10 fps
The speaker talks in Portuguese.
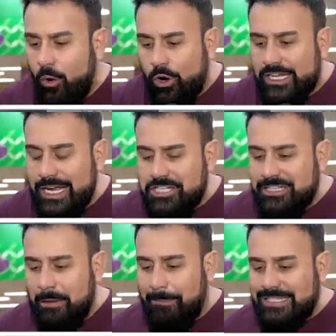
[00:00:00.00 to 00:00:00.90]
O cliente
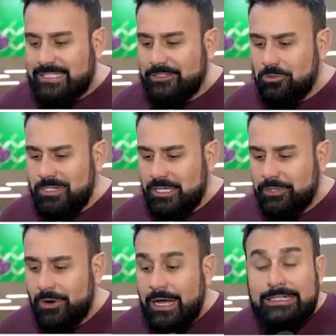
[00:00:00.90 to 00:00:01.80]
está passando
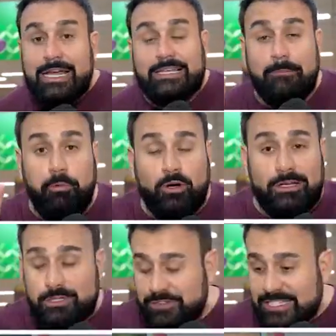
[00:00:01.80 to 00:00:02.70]
milho. Daqui a pouco a
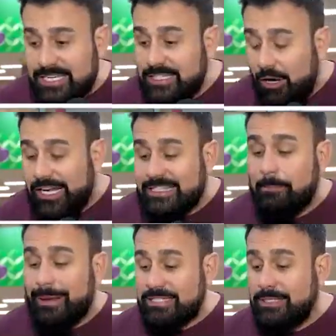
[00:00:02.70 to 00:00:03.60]
luz vai acender. Olha, está
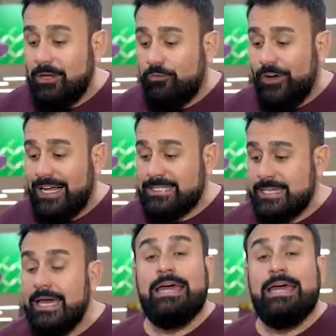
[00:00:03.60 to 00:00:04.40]
passando alface.